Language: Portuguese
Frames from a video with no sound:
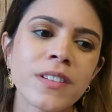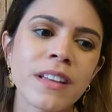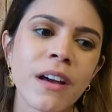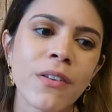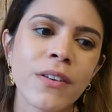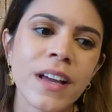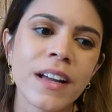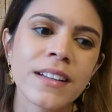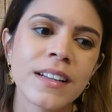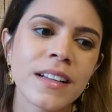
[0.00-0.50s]

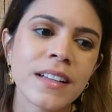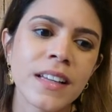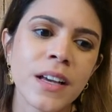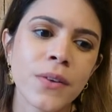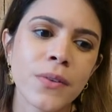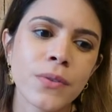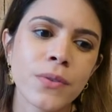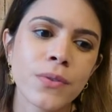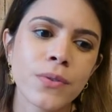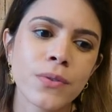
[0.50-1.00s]
hotel que
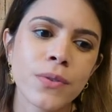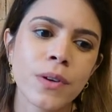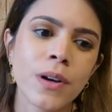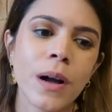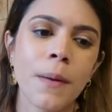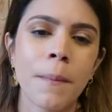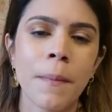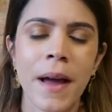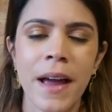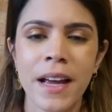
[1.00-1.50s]
atendeu
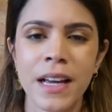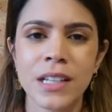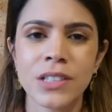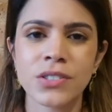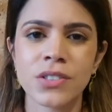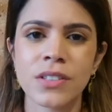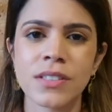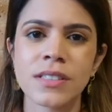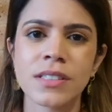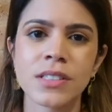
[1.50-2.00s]
bem
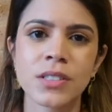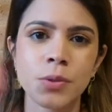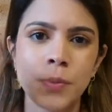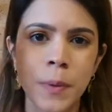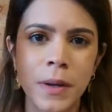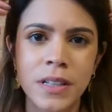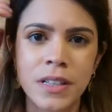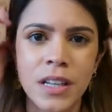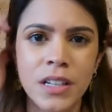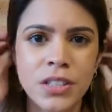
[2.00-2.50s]
as nossas
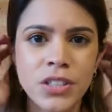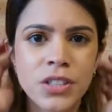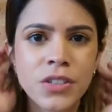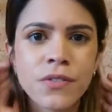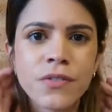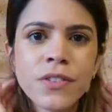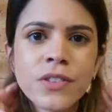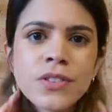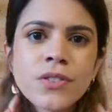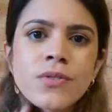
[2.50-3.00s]

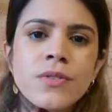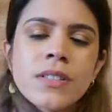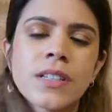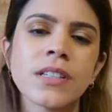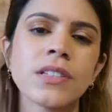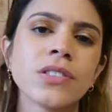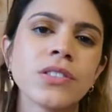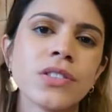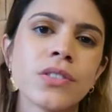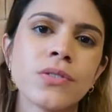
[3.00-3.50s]
expectativas no
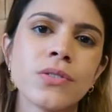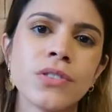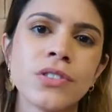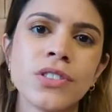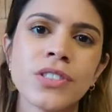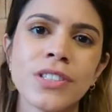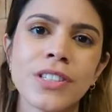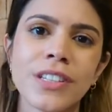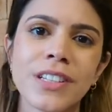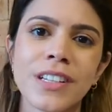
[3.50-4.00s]
sentido
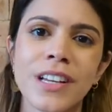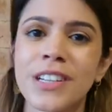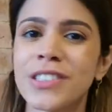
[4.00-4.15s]
de